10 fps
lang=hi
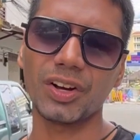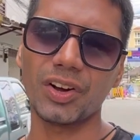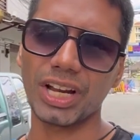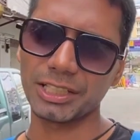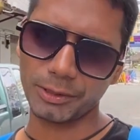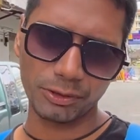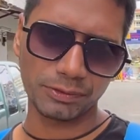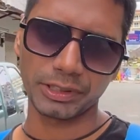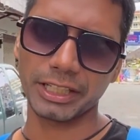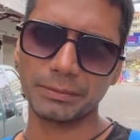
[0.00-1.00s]
और आज मैं हूँ
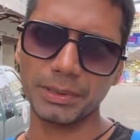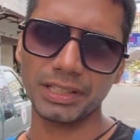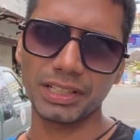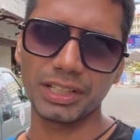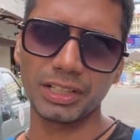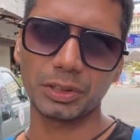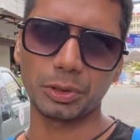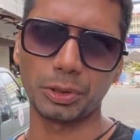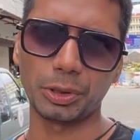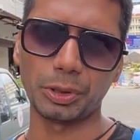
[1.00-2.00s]
फुकेट में
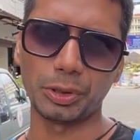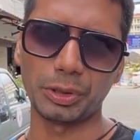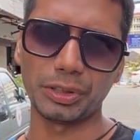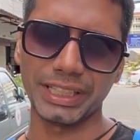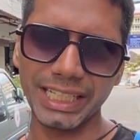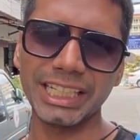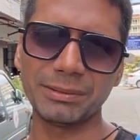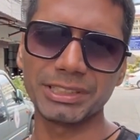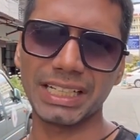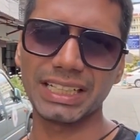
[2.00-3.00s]
तो देख
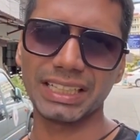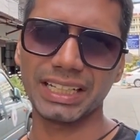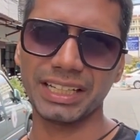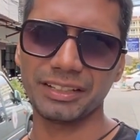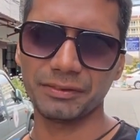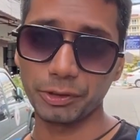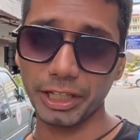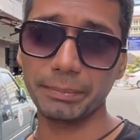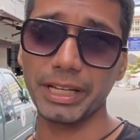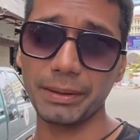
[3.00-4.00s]
लिया मुझे कहाँ जाना है
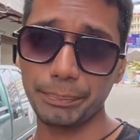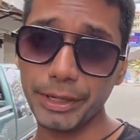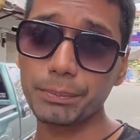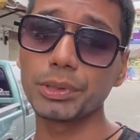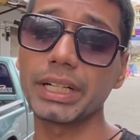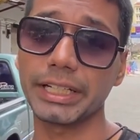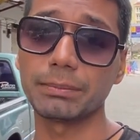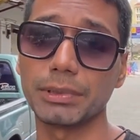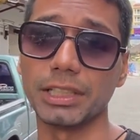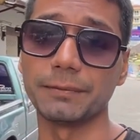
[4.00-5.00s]
फुकेट में है बिग बुद्धा
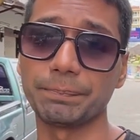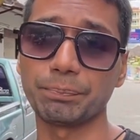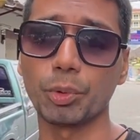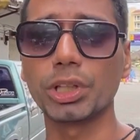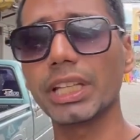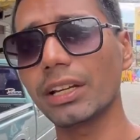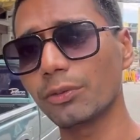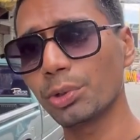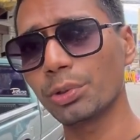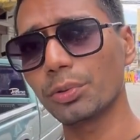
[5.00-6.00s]
टेम्पल बोलते हैं
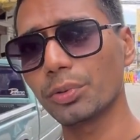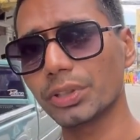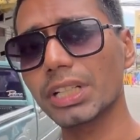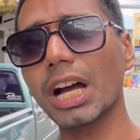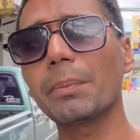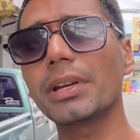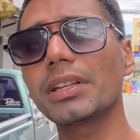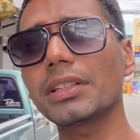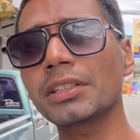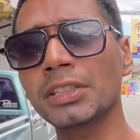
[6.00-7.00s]
वो यहाँ पे
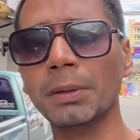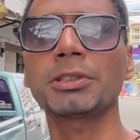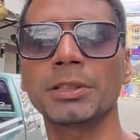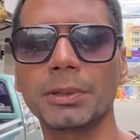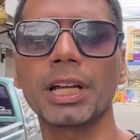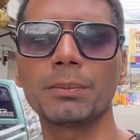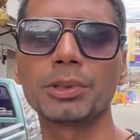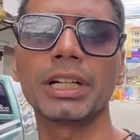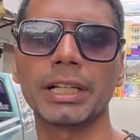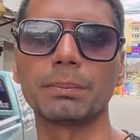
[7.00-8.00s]
सबसे बड़ा
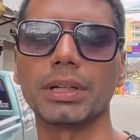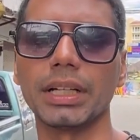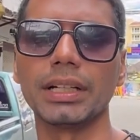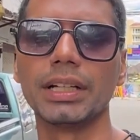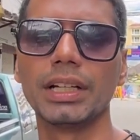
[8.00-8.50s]
बुद्धा टेम्पल है